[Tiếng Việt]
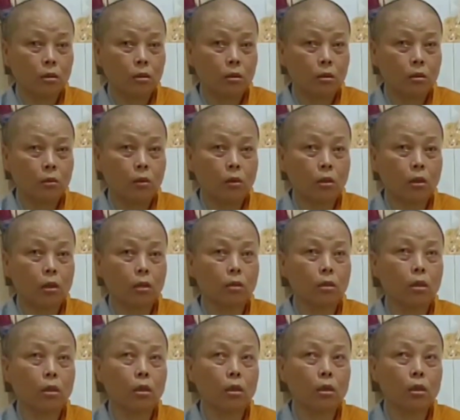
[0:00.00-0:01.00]
Có người
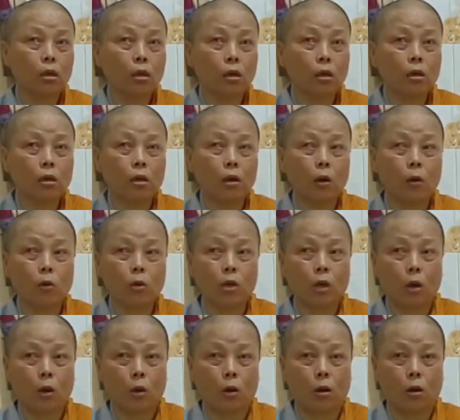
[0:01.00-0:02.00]
nó lôi
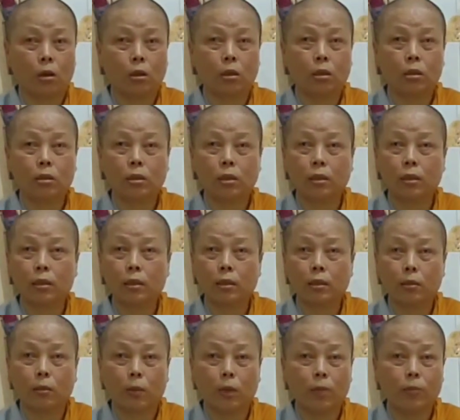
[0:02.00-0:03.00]
giò rồi
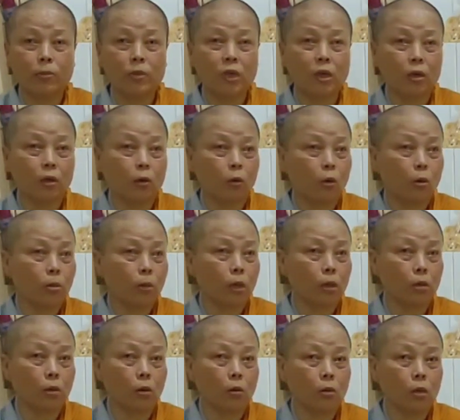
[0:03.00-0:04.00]
lim hết trơn ngủ không
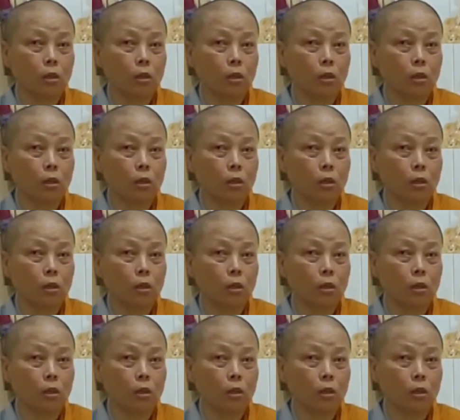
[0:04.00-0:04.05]
được, cô nói